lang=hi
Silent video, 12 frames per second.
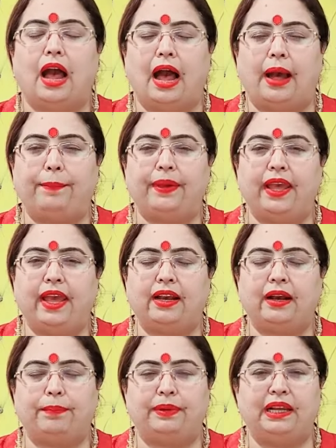आप एक
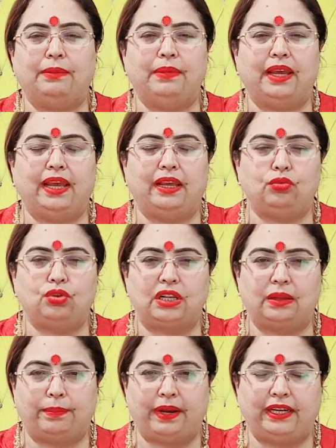कपड़े में उसे
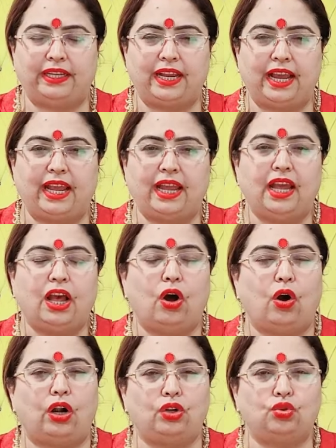लपेटिए
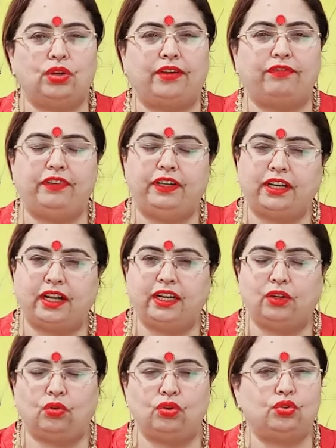और जो है फिटकरी
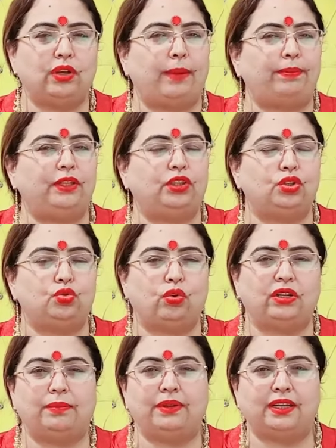को जो है अपनी
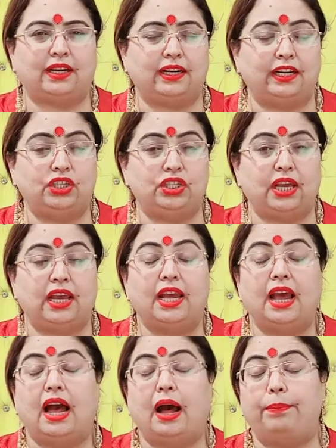तिजोरी में रख
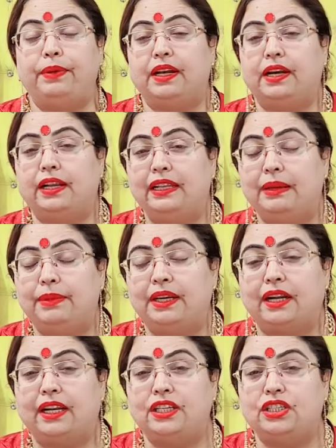लीजिए अपने गले में
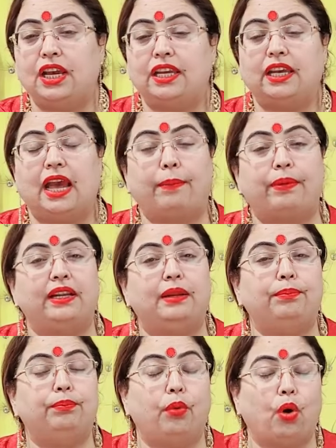रख लीजिए ये आपके लिए
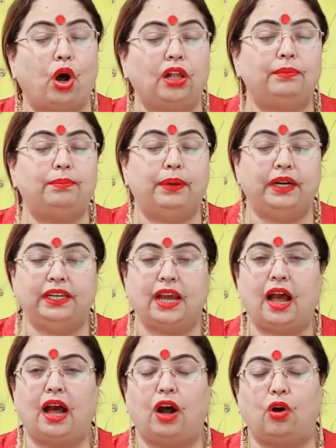बहुत बढ़िया
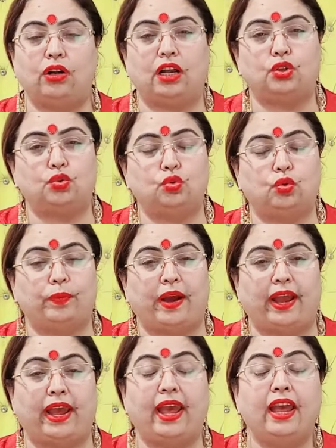और अचूक उपाय
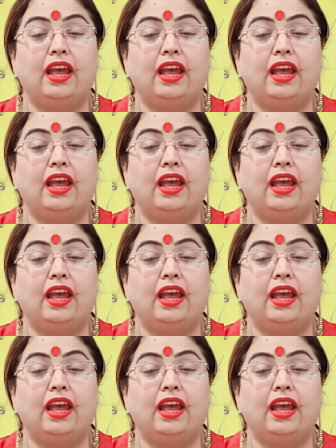है